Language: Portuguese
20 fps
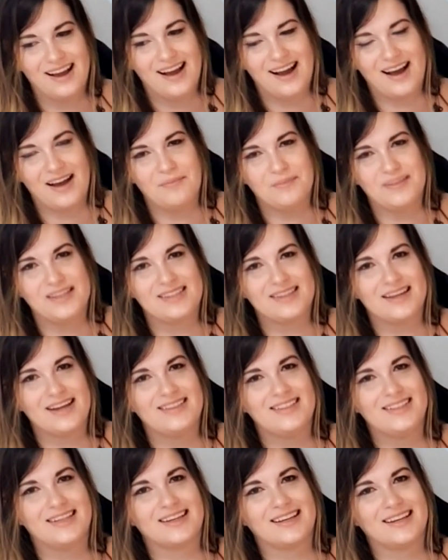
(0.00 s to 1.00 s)
a minha
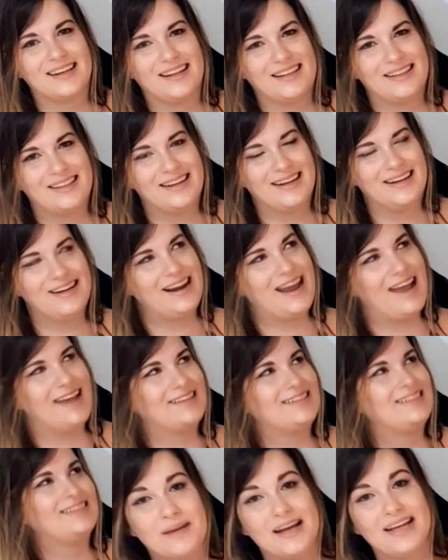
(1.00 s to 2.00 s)
estadia aqui na internet.
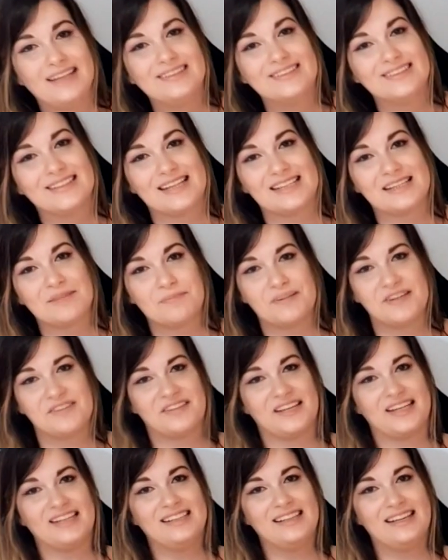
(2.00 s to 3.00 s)
O medo dessa
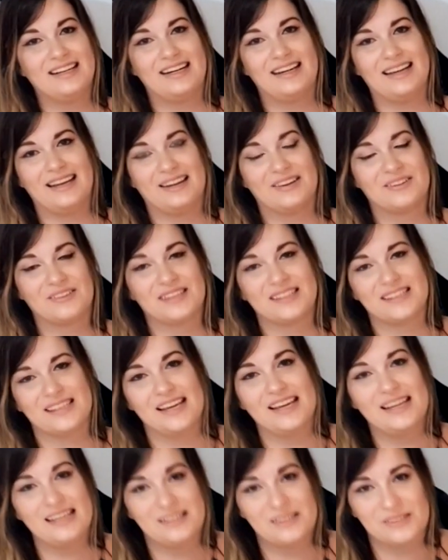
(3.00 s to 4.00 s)
pré-venda é
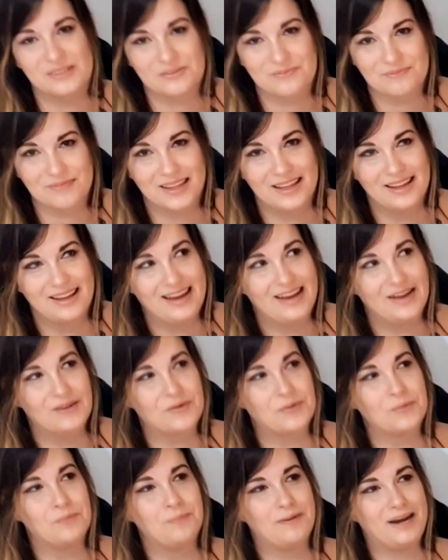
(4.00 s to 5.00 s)
acontecer isso. Eu
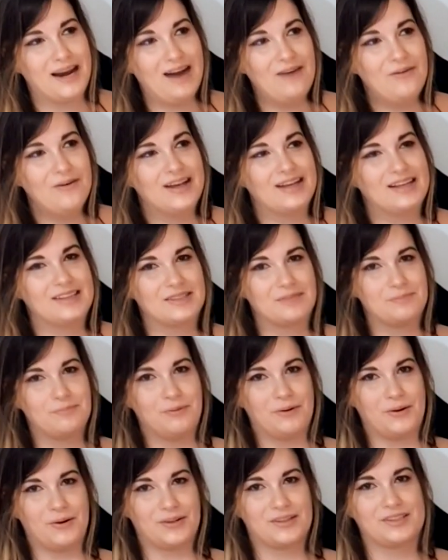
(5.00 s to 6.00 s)
comprar o
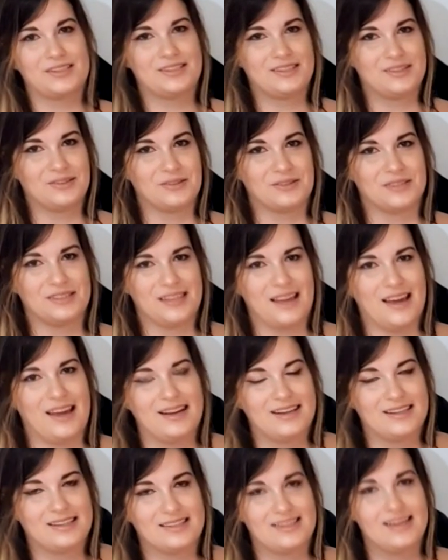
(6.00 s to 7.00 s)
Xbox Series
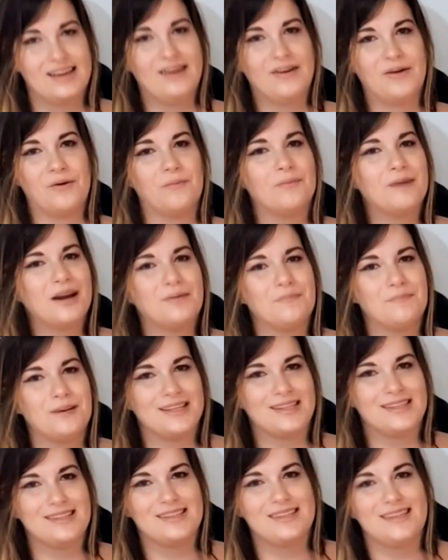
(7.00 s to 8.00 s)
X, comprar o
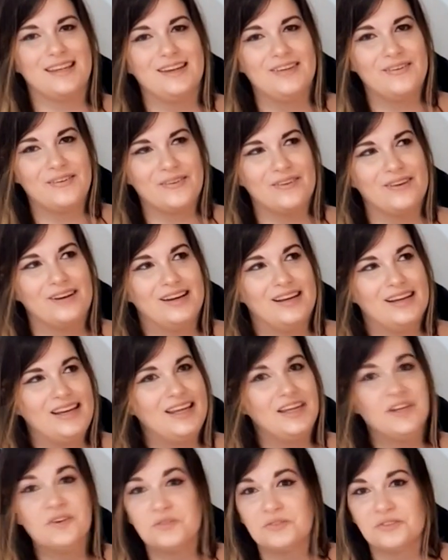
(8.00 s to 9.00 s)
PS5
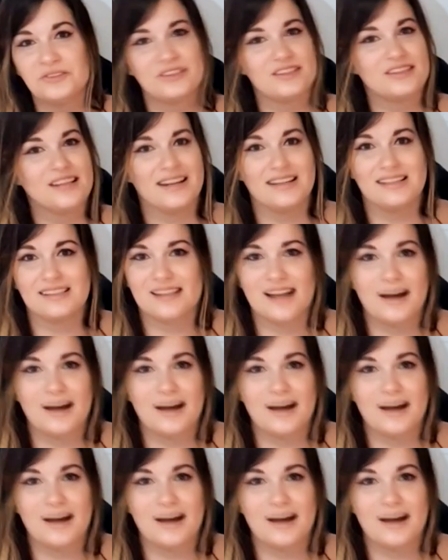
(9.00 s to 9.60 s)
e um dos deles dá